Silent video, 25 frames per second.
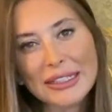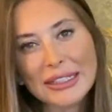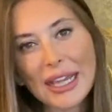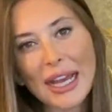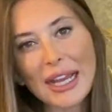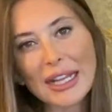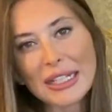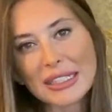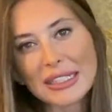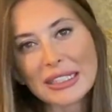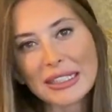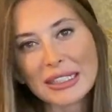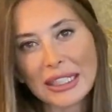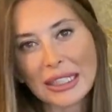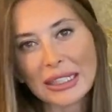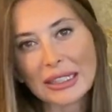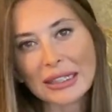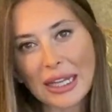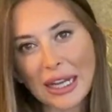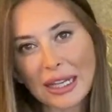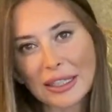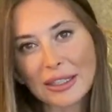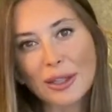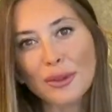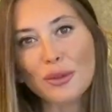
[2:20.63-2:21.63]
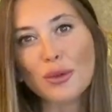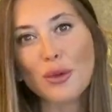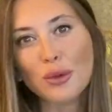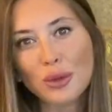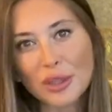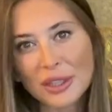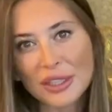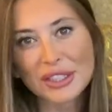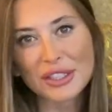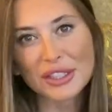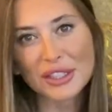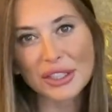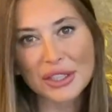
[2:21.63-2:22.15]
diğer şirketlerden
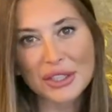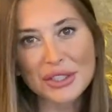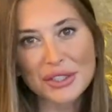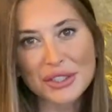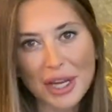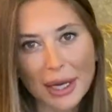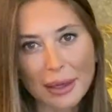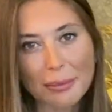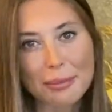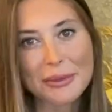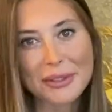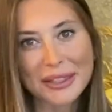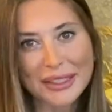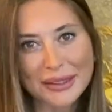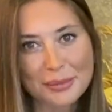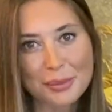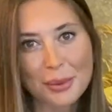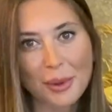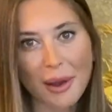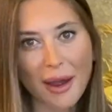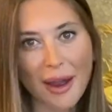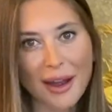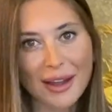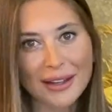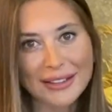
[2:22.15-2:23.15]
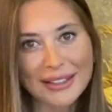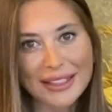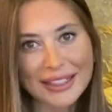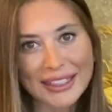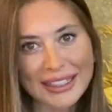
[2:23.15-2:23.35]
öne çıkaracak bir yapı haline